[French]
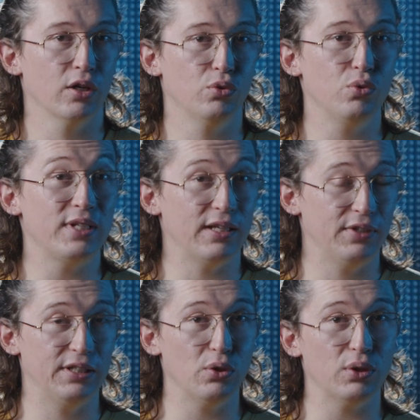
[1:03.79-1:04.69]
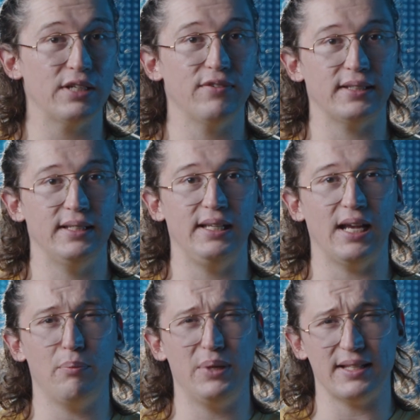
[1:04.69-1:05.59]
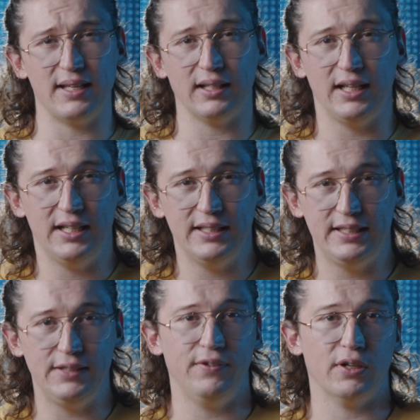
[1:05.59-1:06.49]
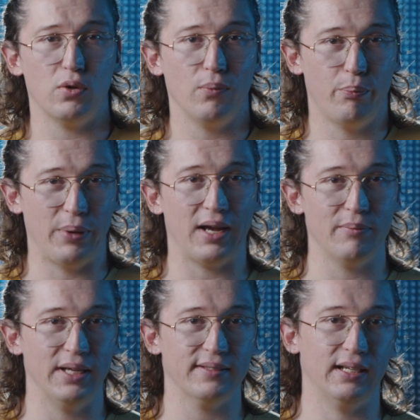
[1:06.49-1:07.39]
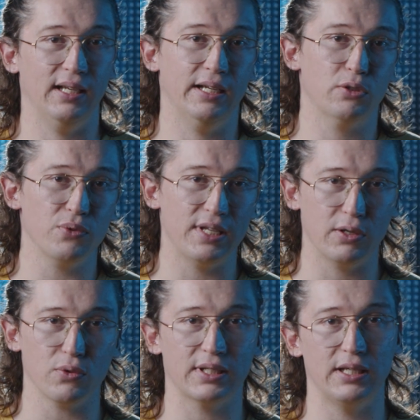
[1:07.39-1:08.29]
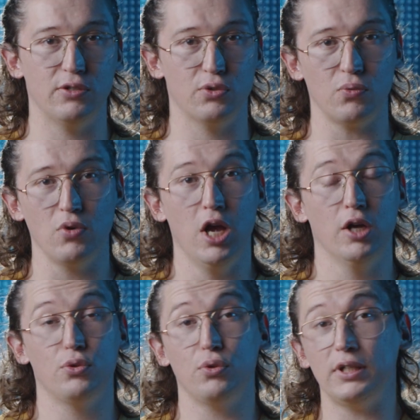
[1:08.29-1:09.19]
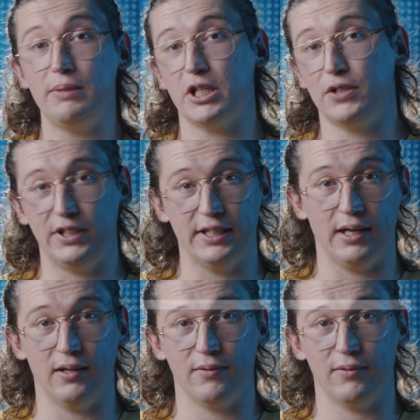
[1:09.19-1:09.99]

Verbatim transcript: D'où cette vidéo qui va t'aider à bien cerner les différents paramètres et les conséquences qu'ils ont sur l'image finale.